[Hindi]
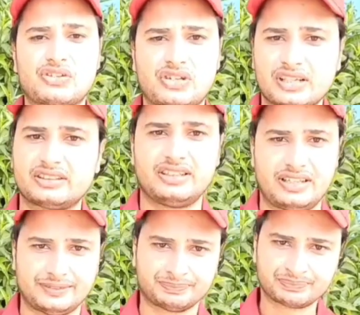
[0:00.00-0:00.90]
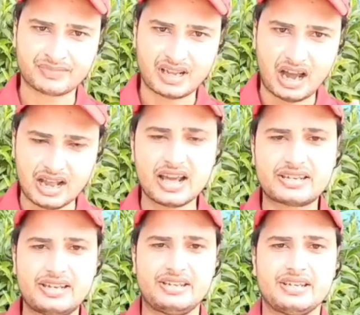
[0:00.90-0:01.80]
पुलिस करती है
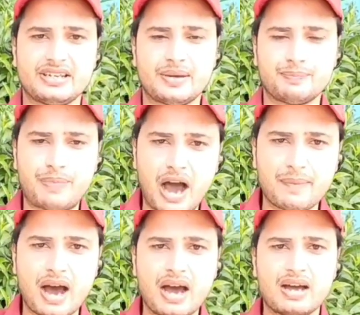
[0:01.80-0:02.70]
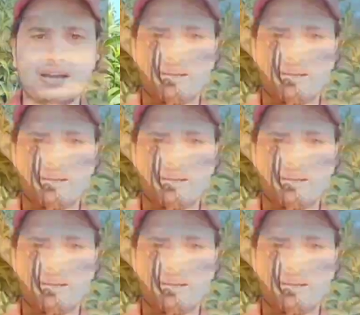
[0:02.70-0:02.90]
हालांकि बाबा